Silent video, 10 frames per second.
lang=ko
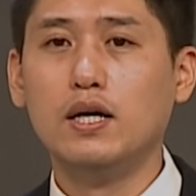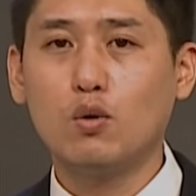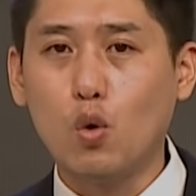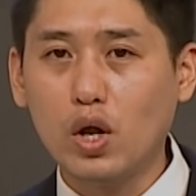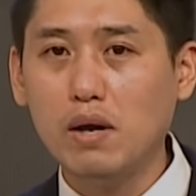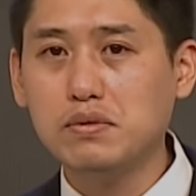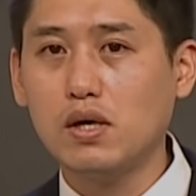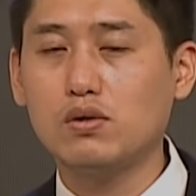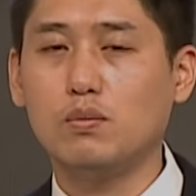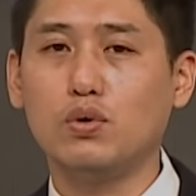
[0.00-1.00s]
고라
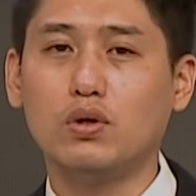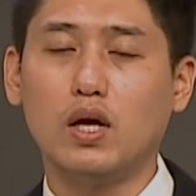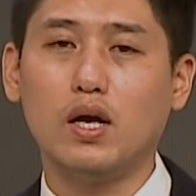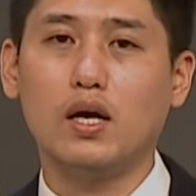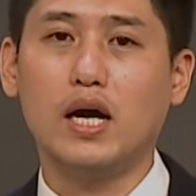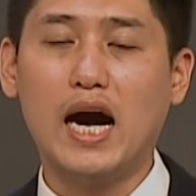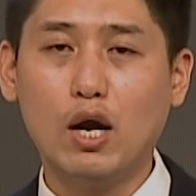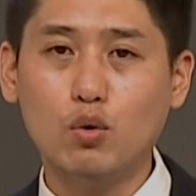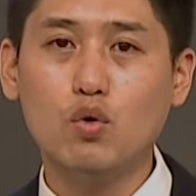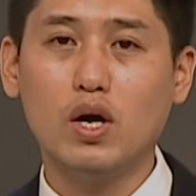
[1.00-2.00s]
입장에서 볼 때
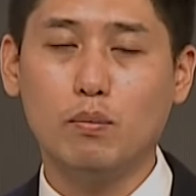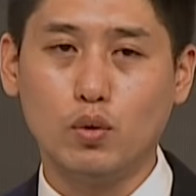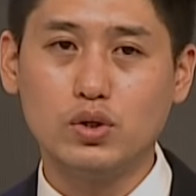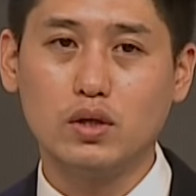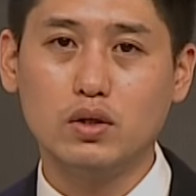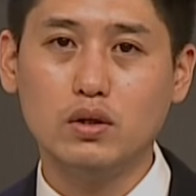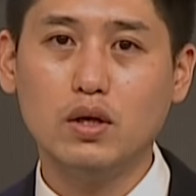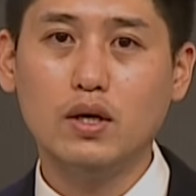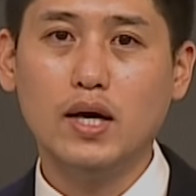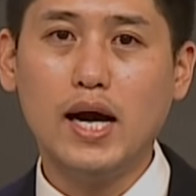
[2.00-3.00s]
아론과 모세는
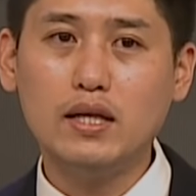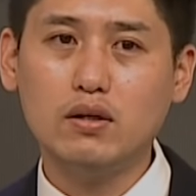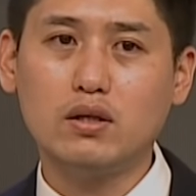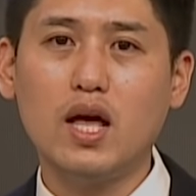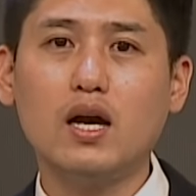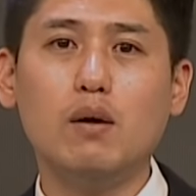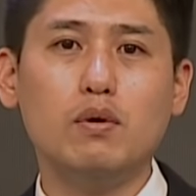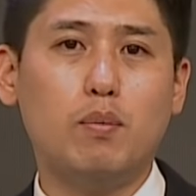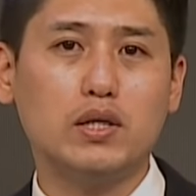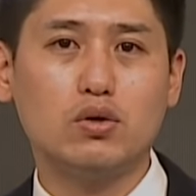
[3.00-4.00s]
하나님께
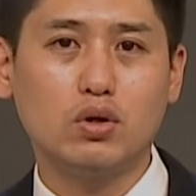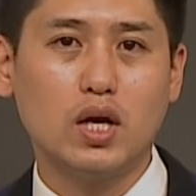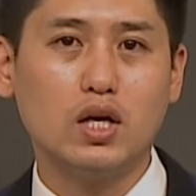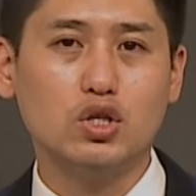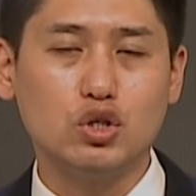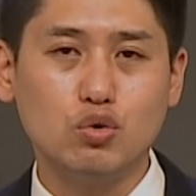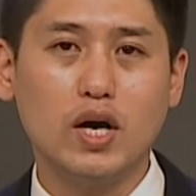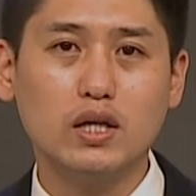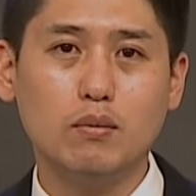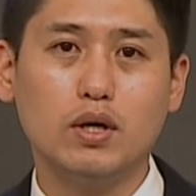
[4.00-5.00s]
택함을 받으셨다는 이유
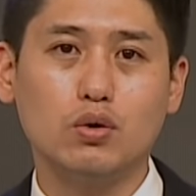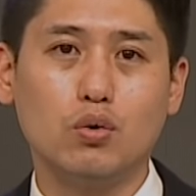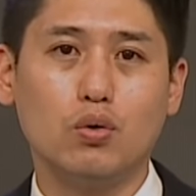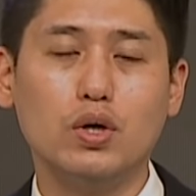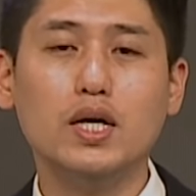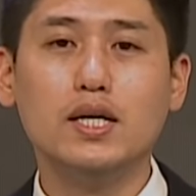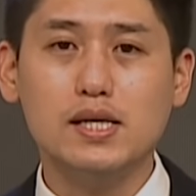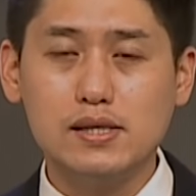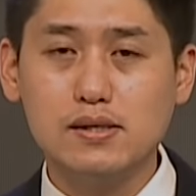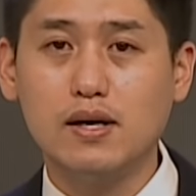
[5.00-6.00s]
하나만으로
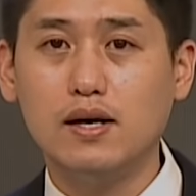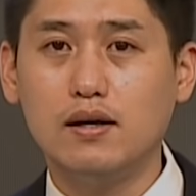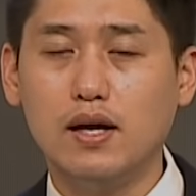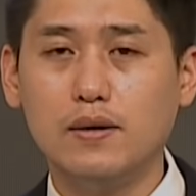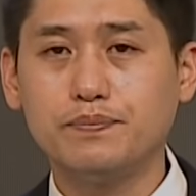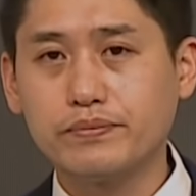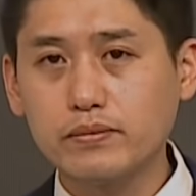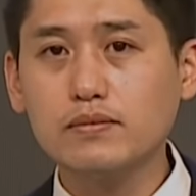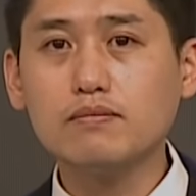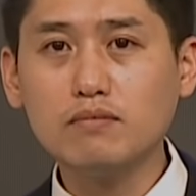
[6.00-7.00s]
이스라엘의
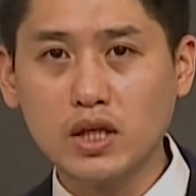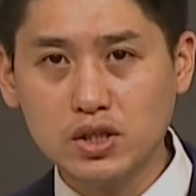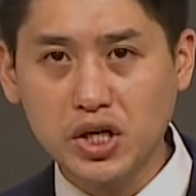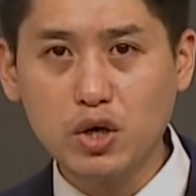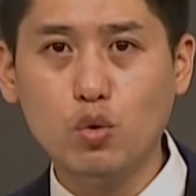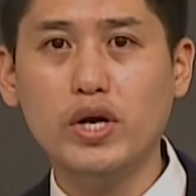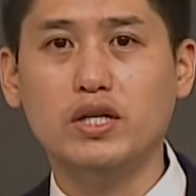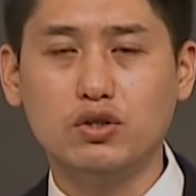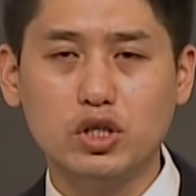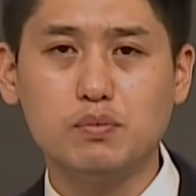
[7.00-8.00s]
최고의
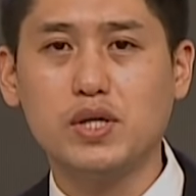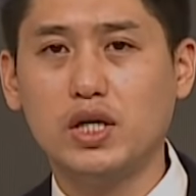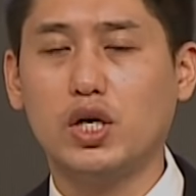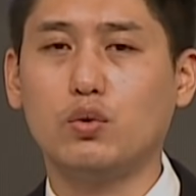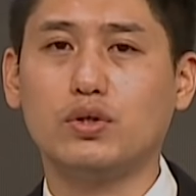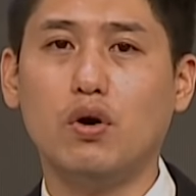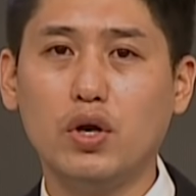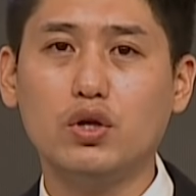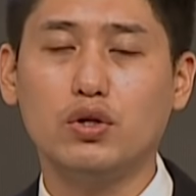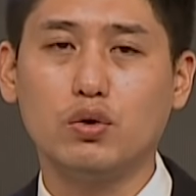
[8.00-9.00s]
리더십 자리에 계속
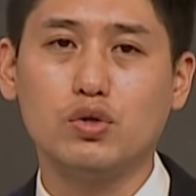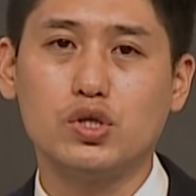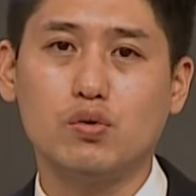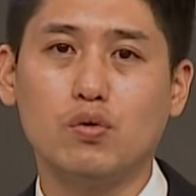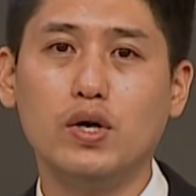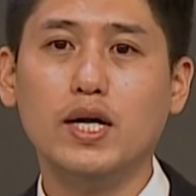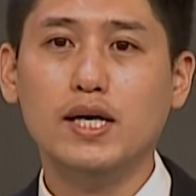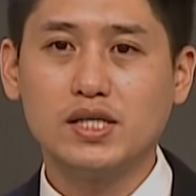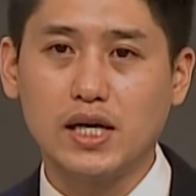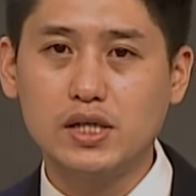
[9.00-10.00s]
서게 되는 것이고
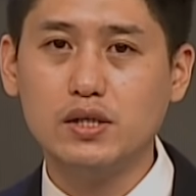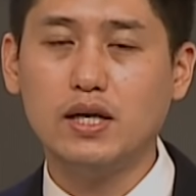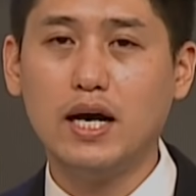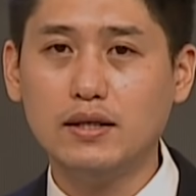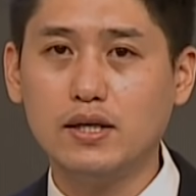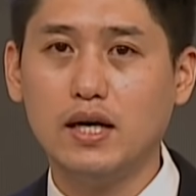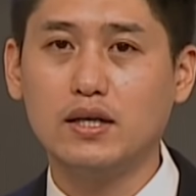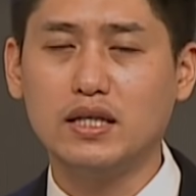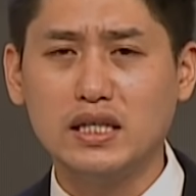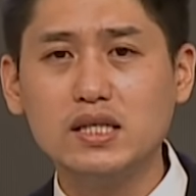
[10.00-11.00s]
자신은
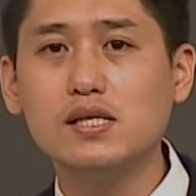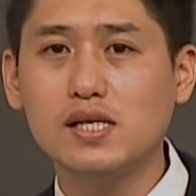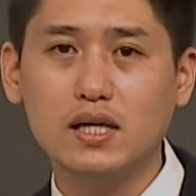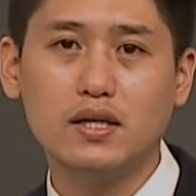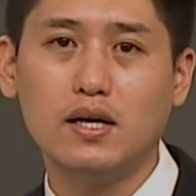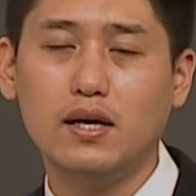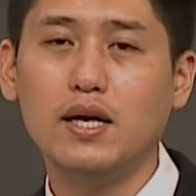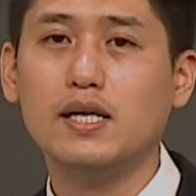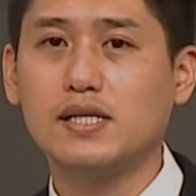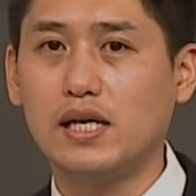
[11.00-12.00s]
항상 2인 자리에
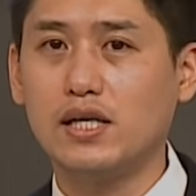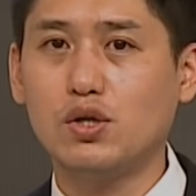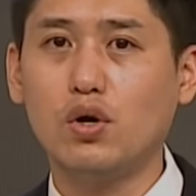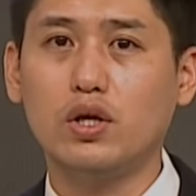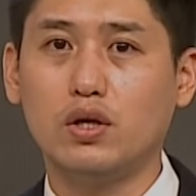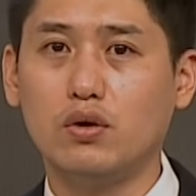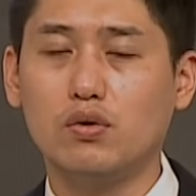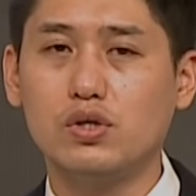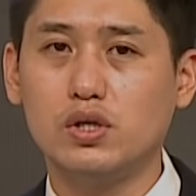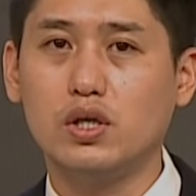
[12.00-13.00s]
자리에 서게 되는
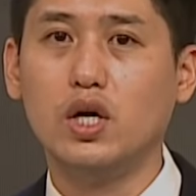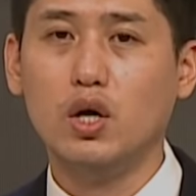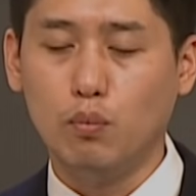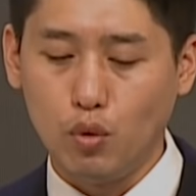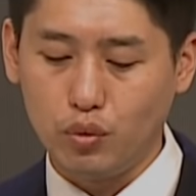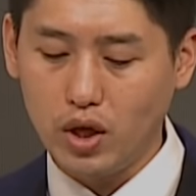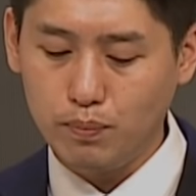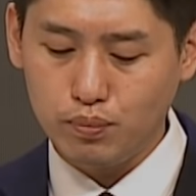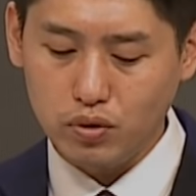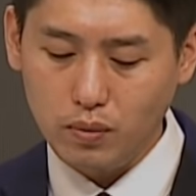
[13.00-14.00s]
것이 본 내
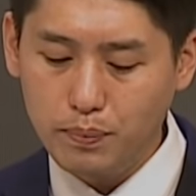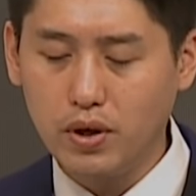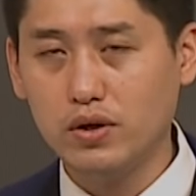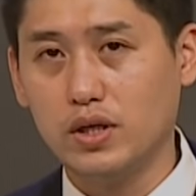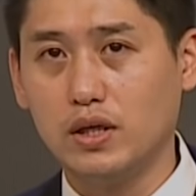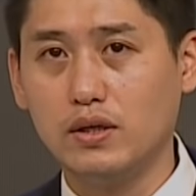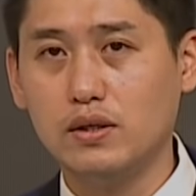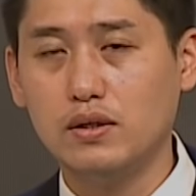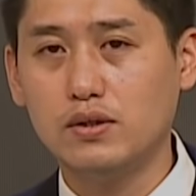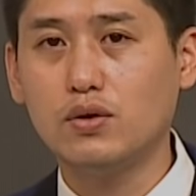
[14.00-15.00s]
불평이
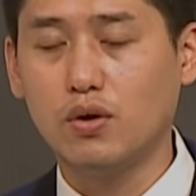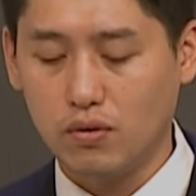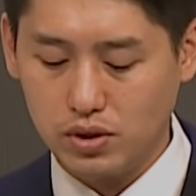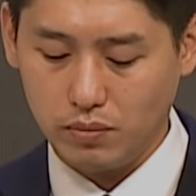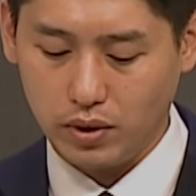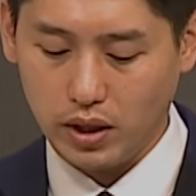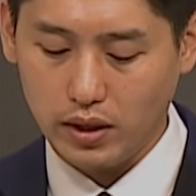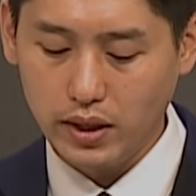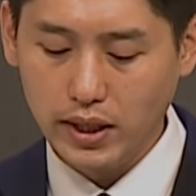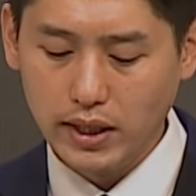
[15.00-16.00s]
있었던
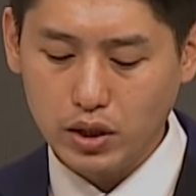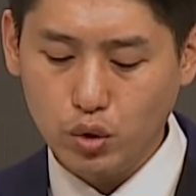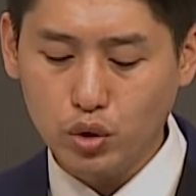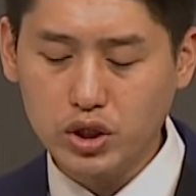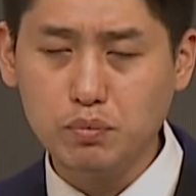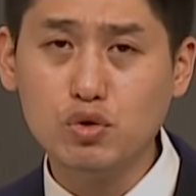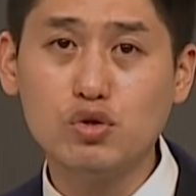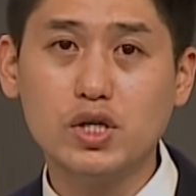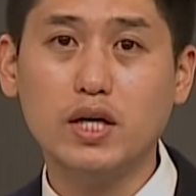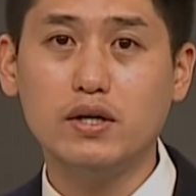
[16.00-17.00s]
것입니다. 그리고
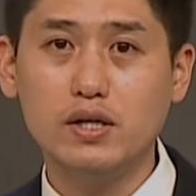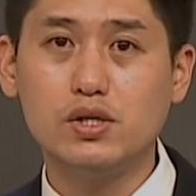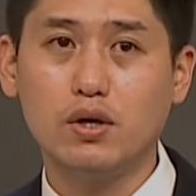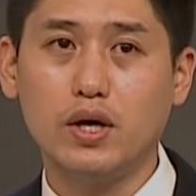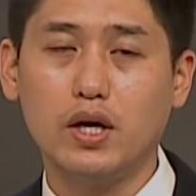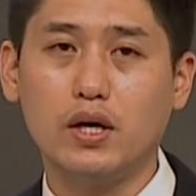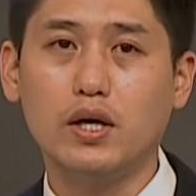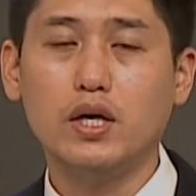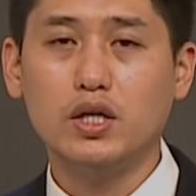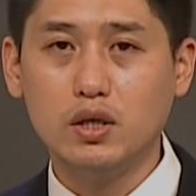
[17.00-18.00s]
16장 1절에
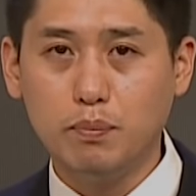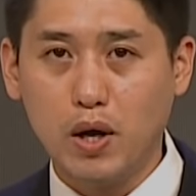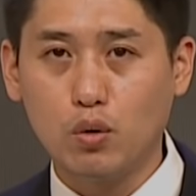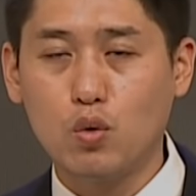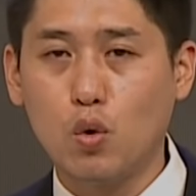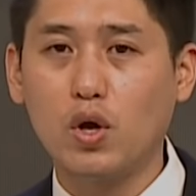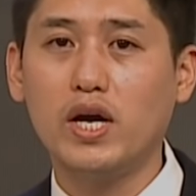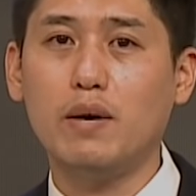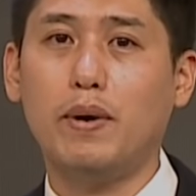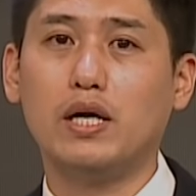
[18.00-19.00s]
이 바로
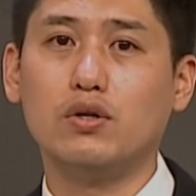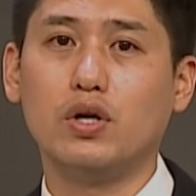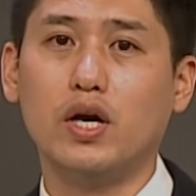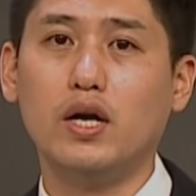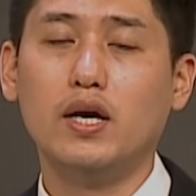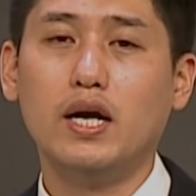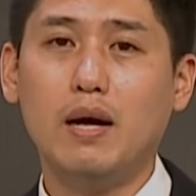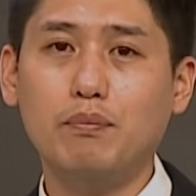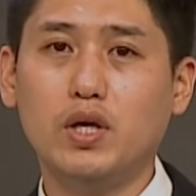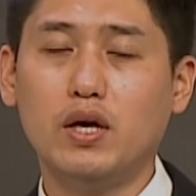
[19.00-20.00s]
고라의 반역에
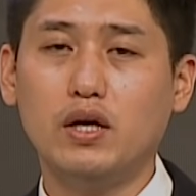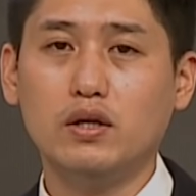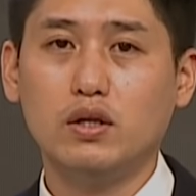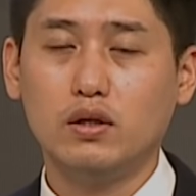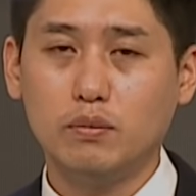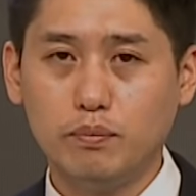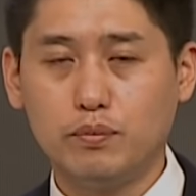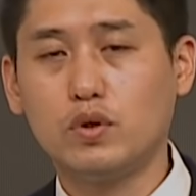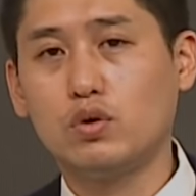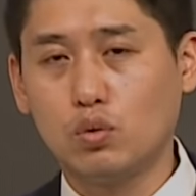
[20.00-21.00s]
함께
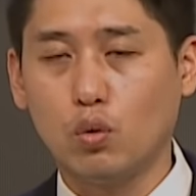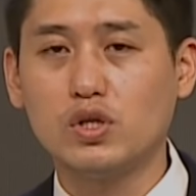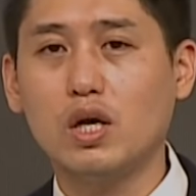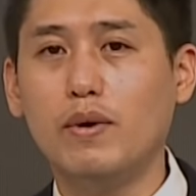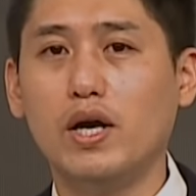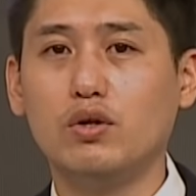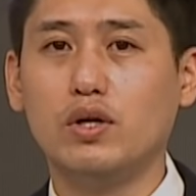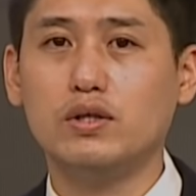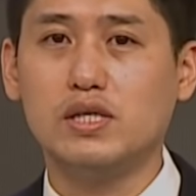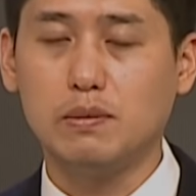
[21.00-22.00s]
동참하게
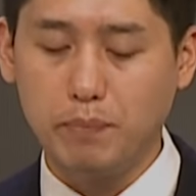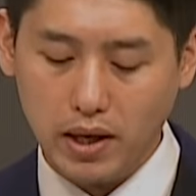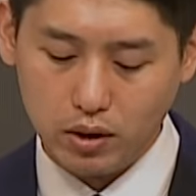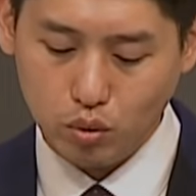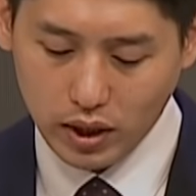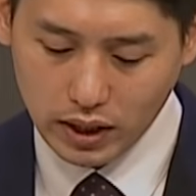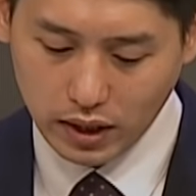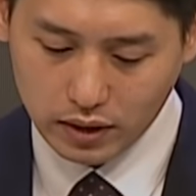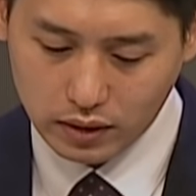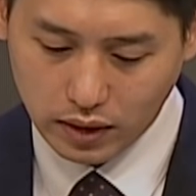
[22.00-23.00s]
되는 지파가 또
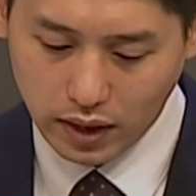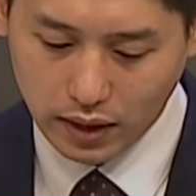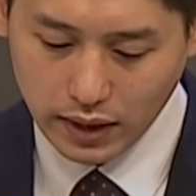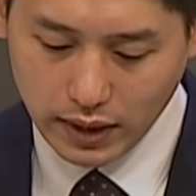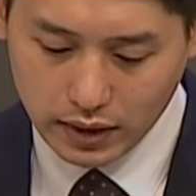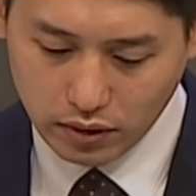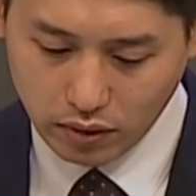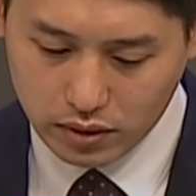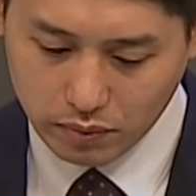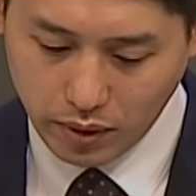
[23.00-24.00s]
하나가 있는데
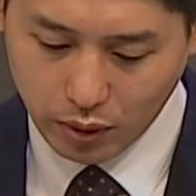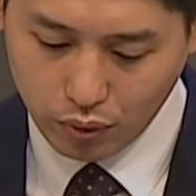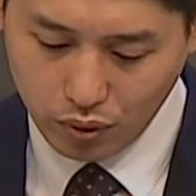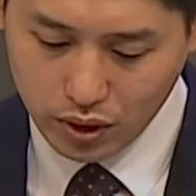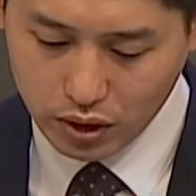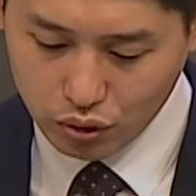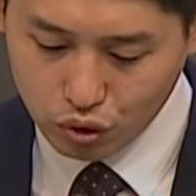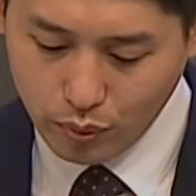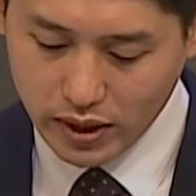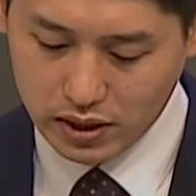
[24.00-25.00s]
그것은 바로
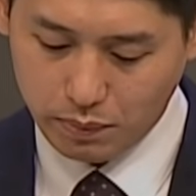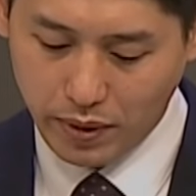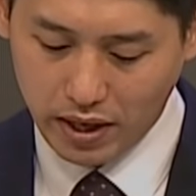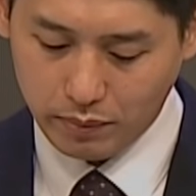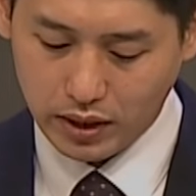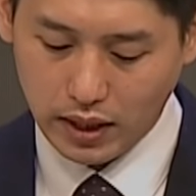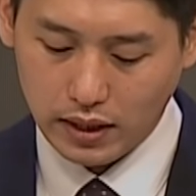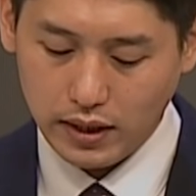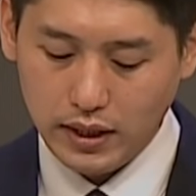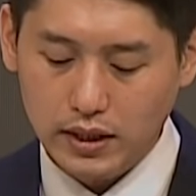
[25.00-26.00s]
르우벤 지파입니다.